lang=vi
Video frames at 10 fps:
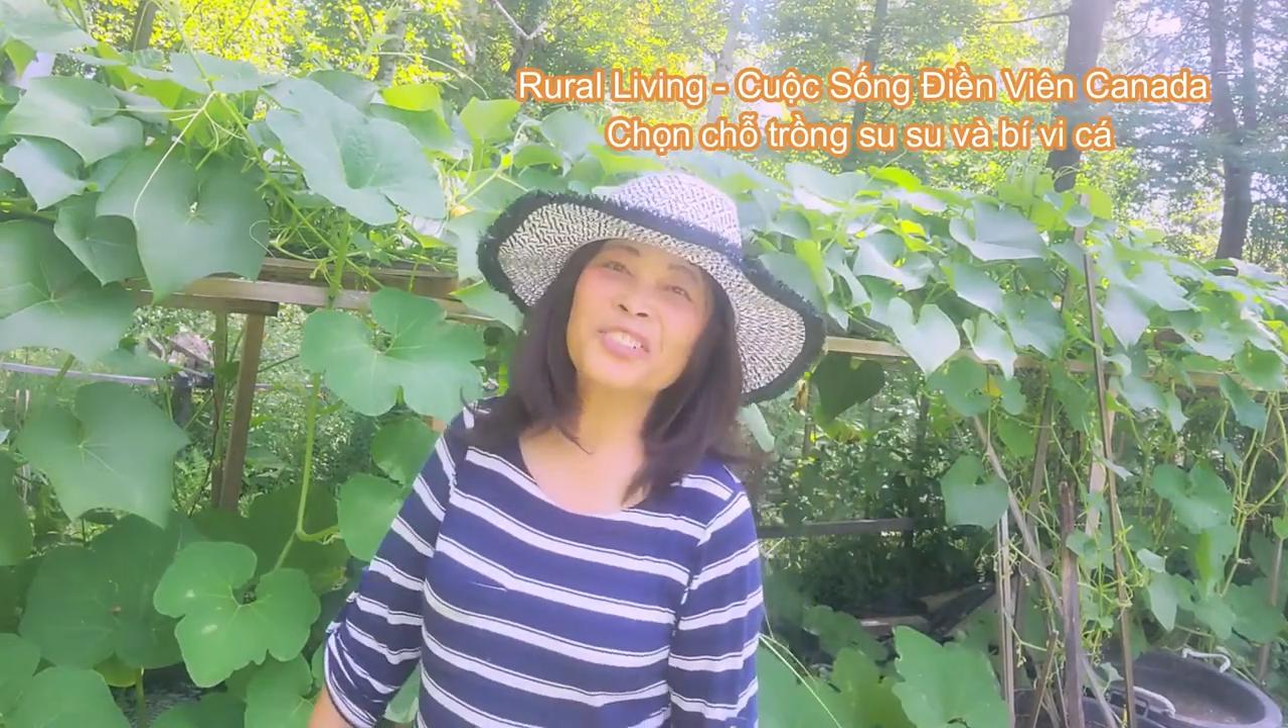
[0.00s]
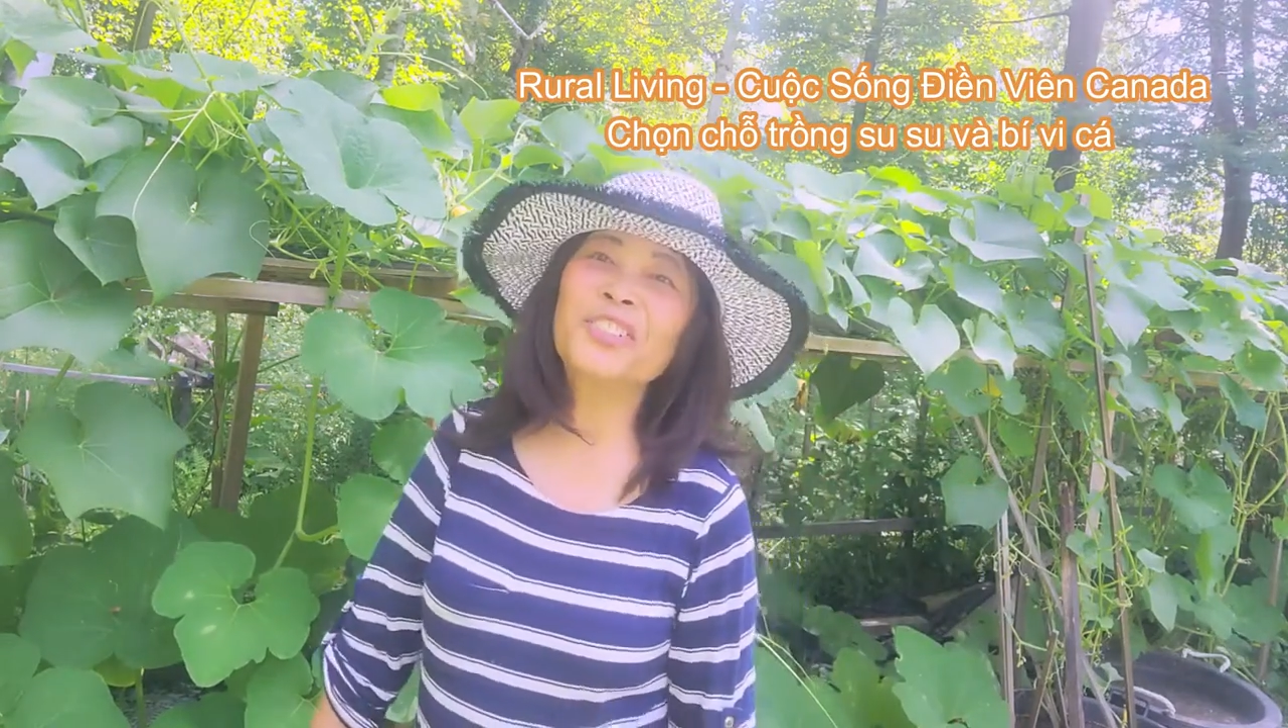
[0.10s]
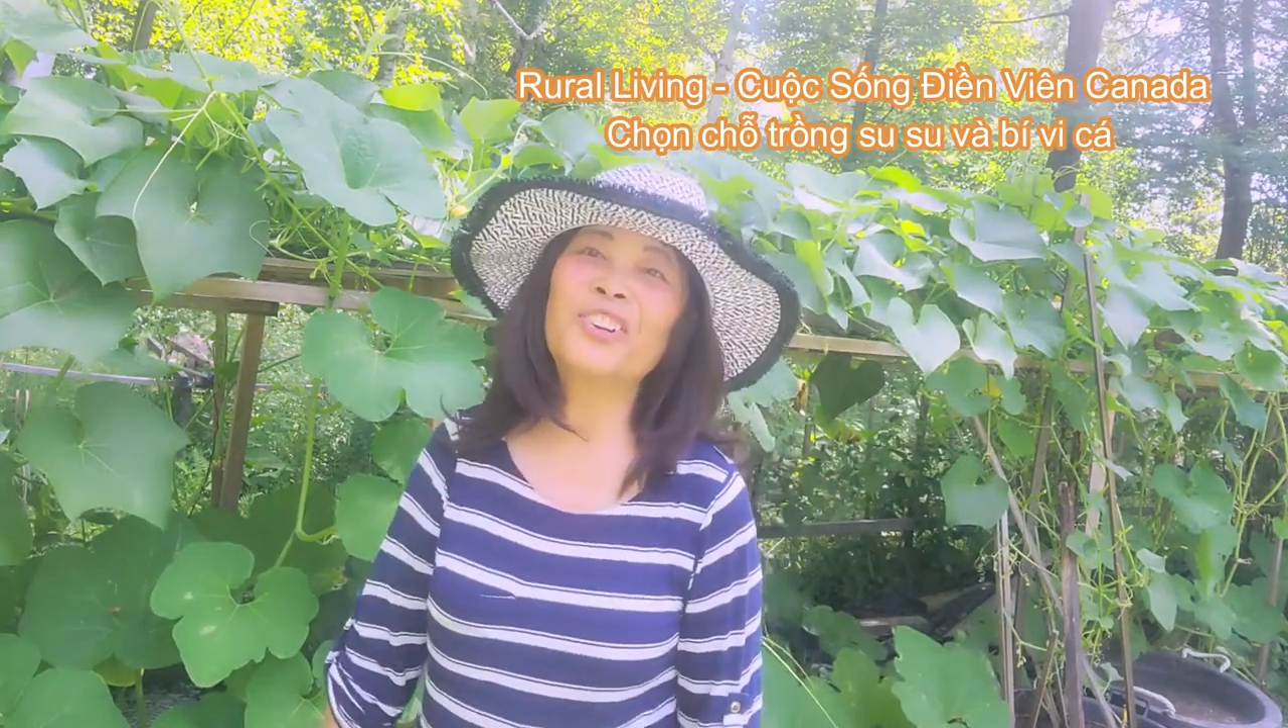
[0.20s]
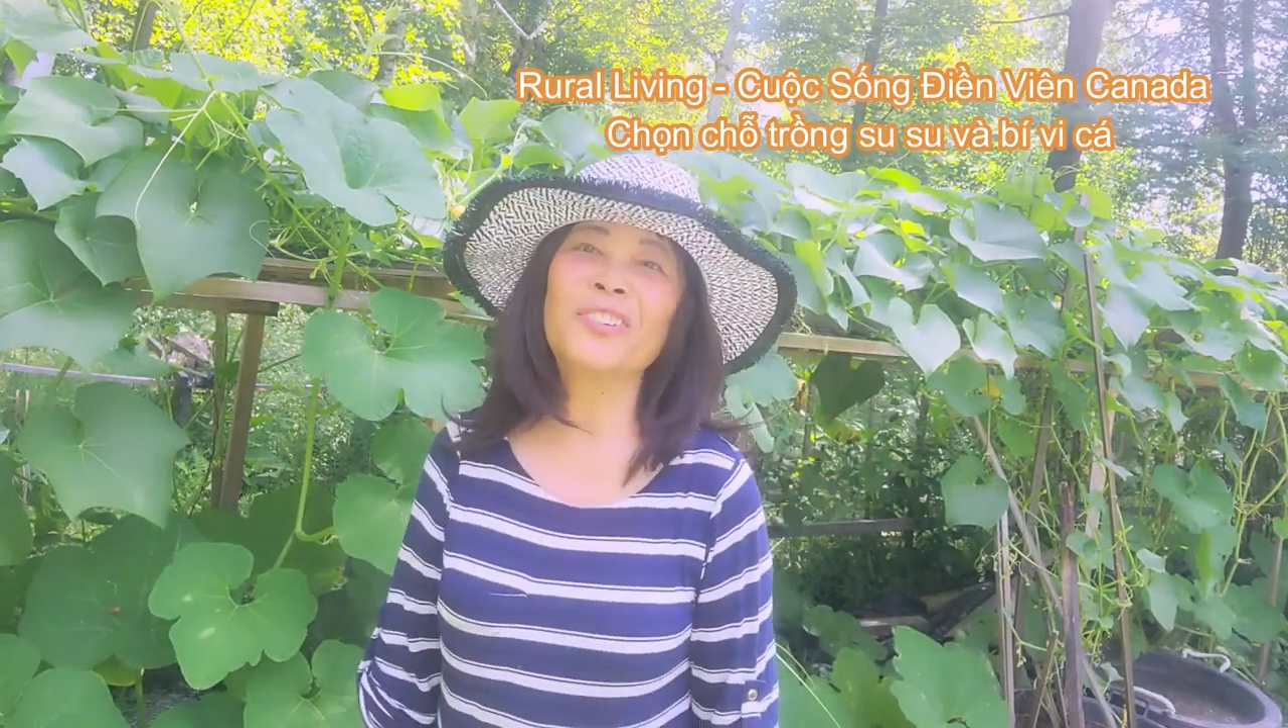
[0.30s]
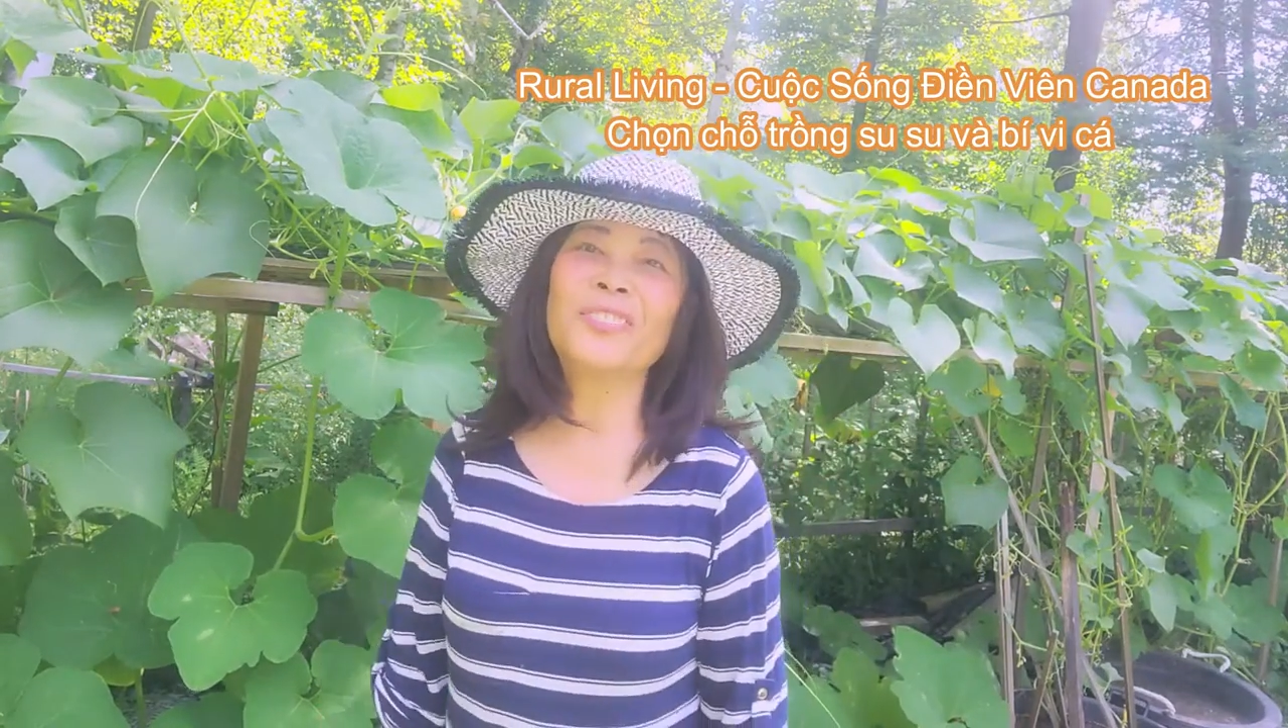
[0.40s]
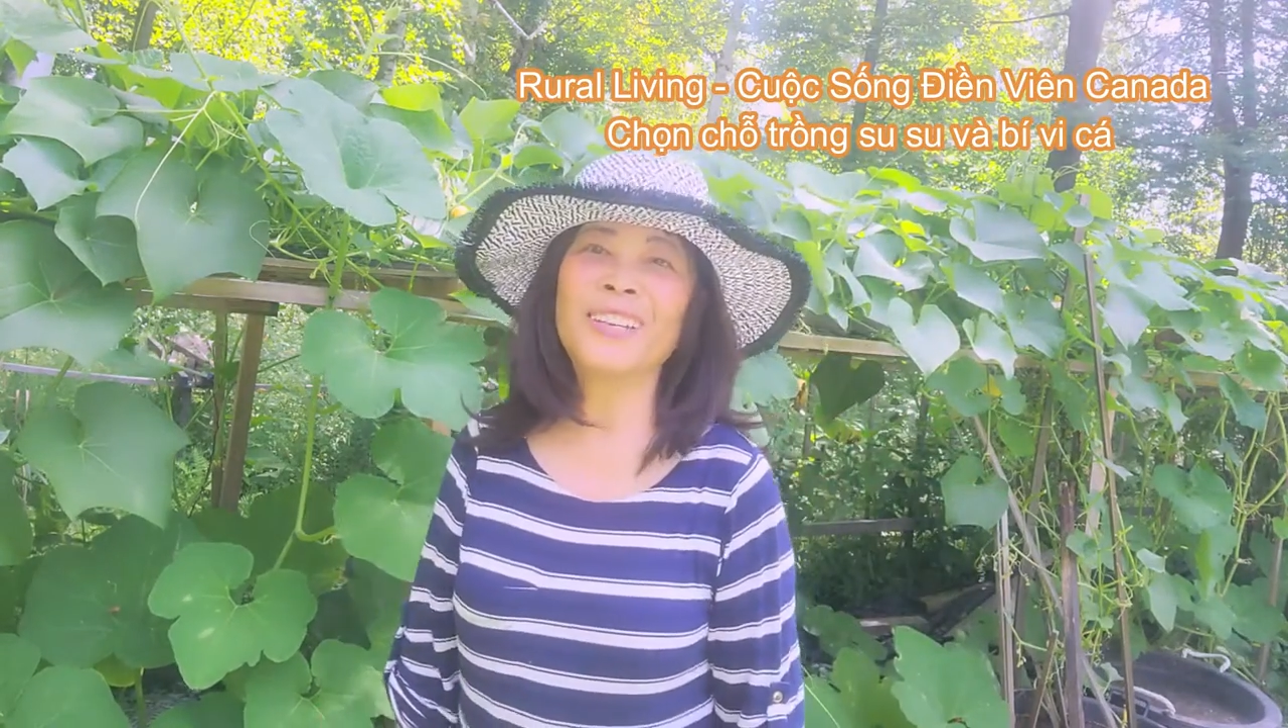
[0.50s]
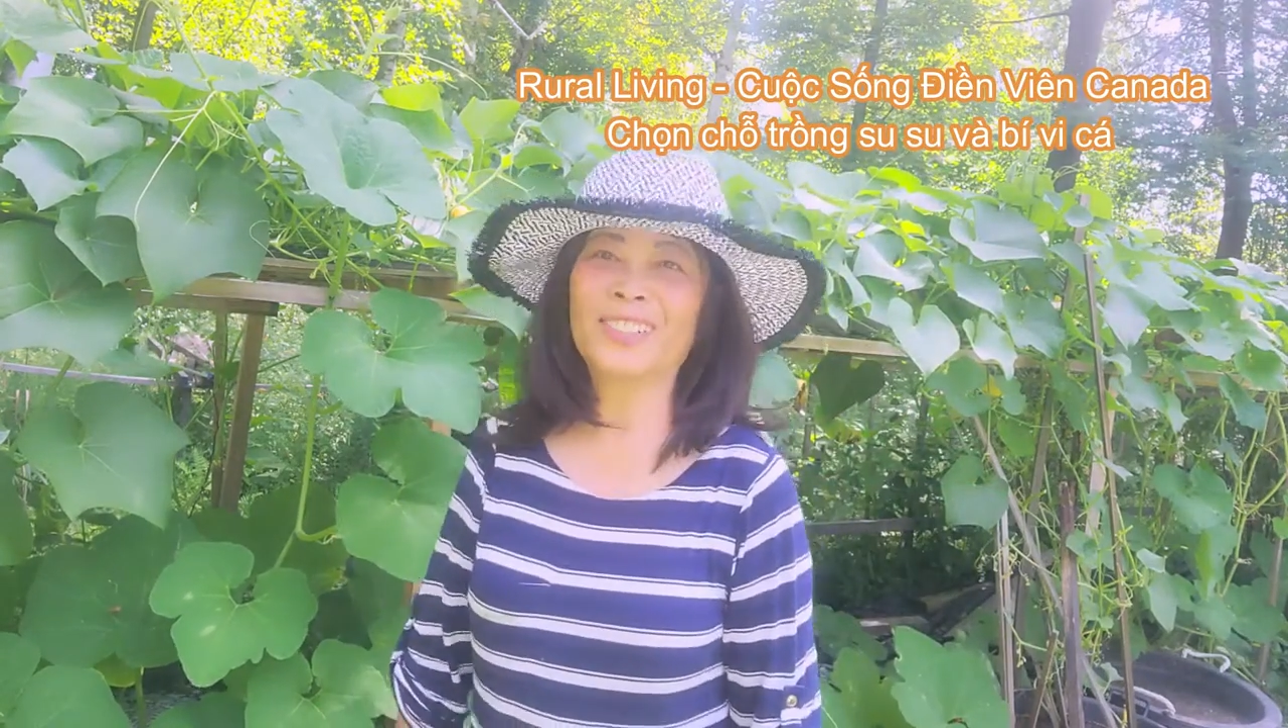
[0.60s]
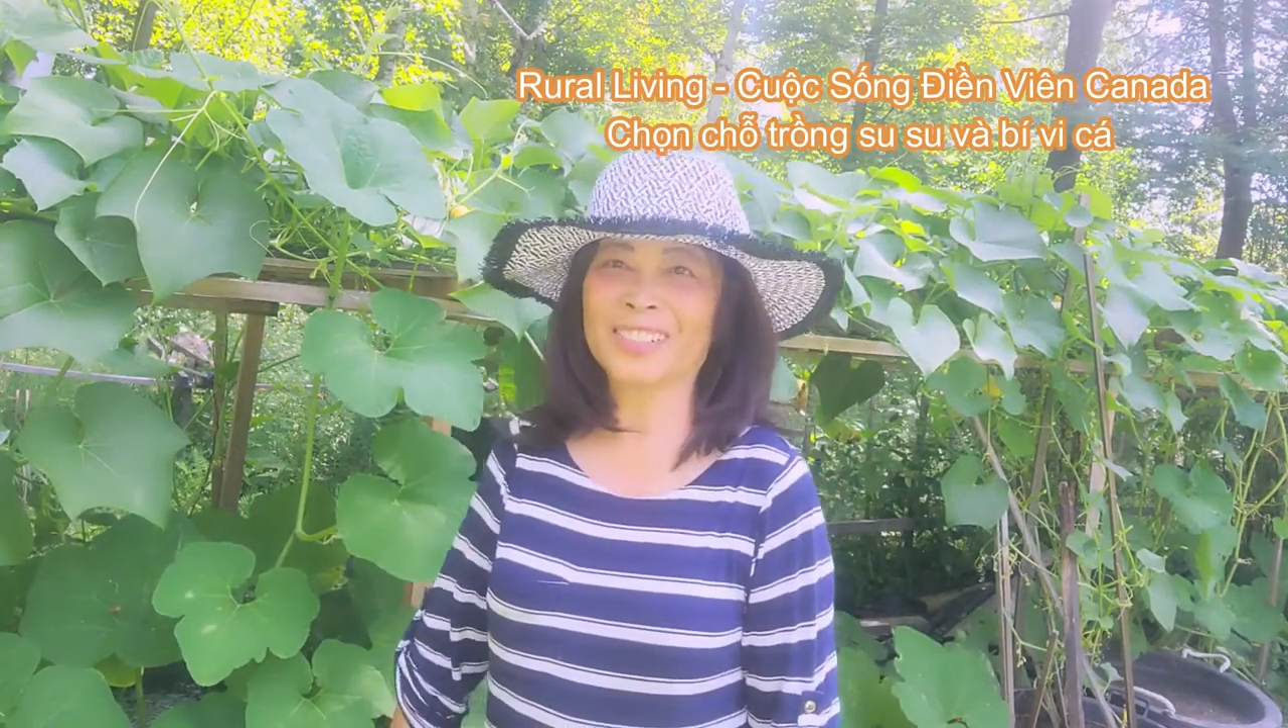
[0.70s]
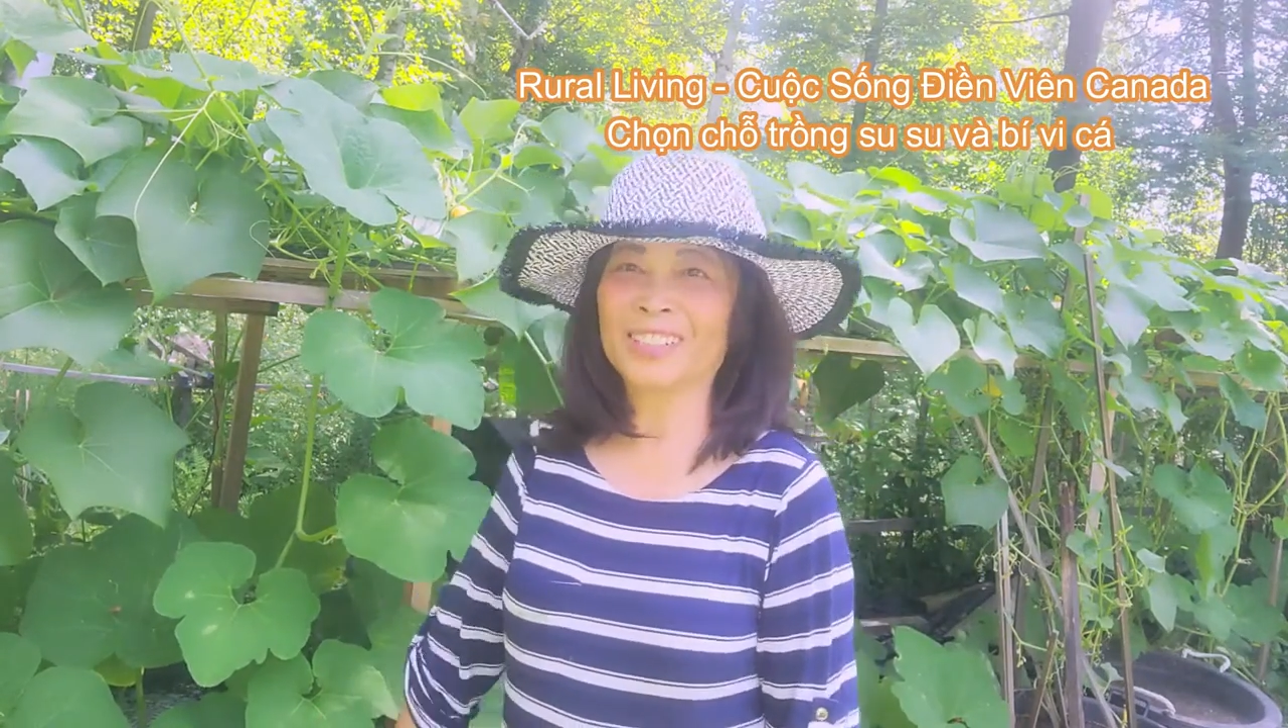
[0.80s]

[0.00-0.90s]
Ruro Lưu Viên Cuộc